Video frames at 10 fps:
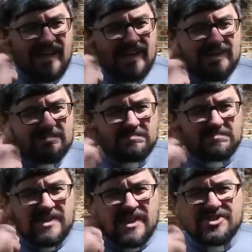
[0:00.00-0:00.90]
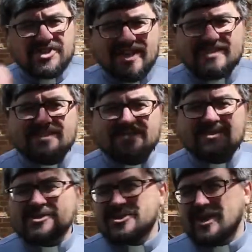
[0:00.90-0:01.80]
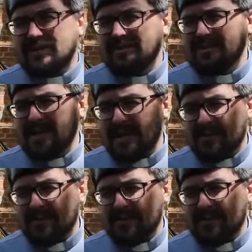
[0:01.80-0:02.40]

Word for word: Я часто встречал людей,